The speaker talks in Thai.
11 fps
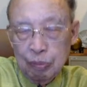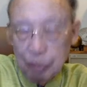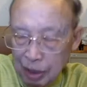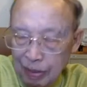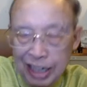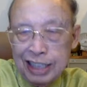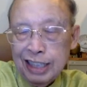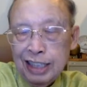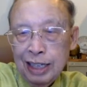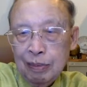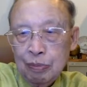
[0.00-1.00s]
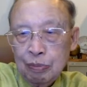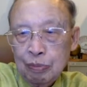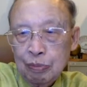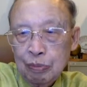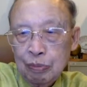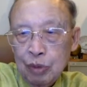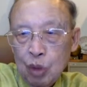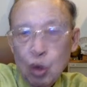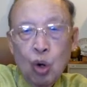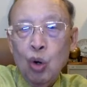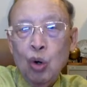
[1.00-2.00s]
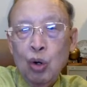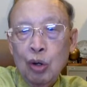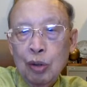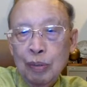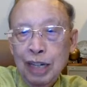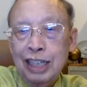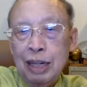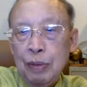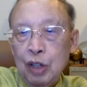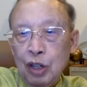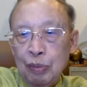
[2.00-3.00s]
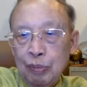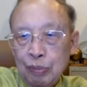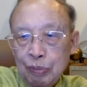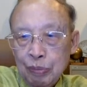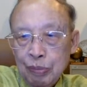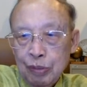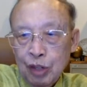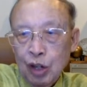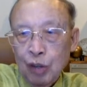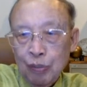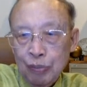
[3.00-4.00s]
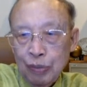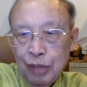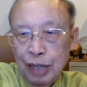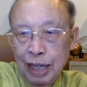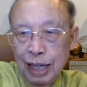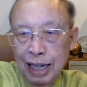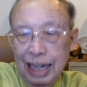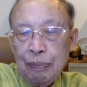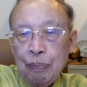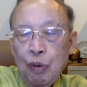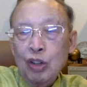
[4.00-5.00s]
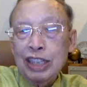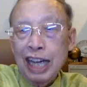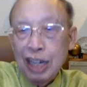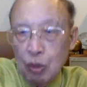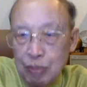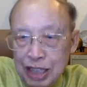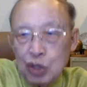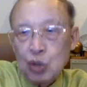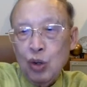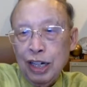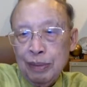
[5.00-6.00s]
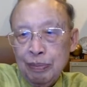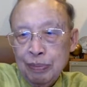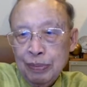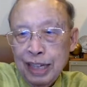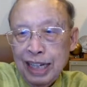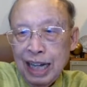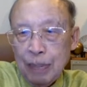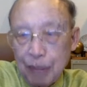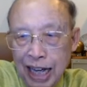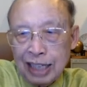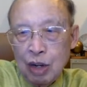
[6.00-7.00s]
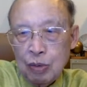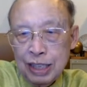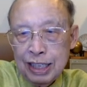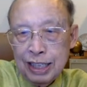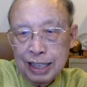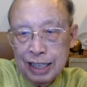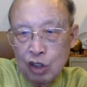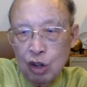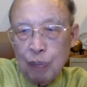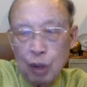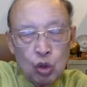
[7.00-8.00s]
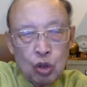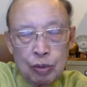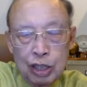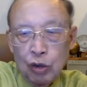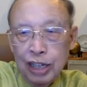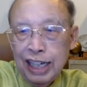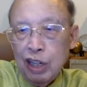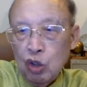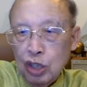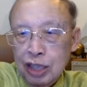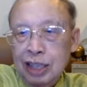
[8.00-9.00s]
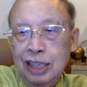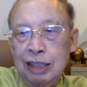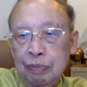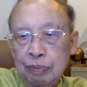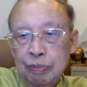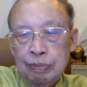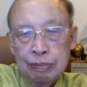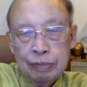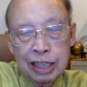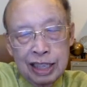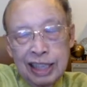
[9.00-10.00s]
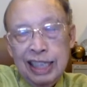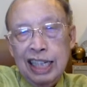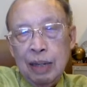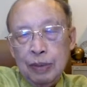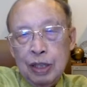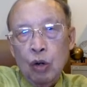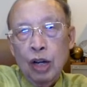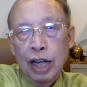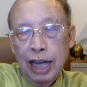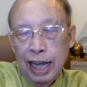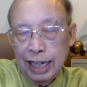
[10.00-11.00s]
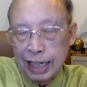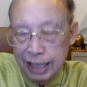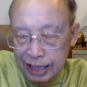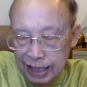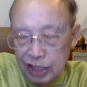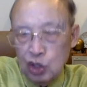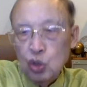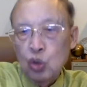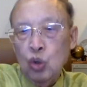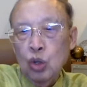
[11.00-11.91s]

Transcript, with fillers: กำไรจะเถื่อโอ้โหที่ลึกได้พี่น้องเนาะและ พงอยากให้เขามีส่วน ในการประกาศข่าวสื่อเกี่ยวกับพระคุณของพระเจ้าเฮ็ดให้คนอื่นได้ขึ้นดีกับพระเจ้า ให้ขึ้นสู่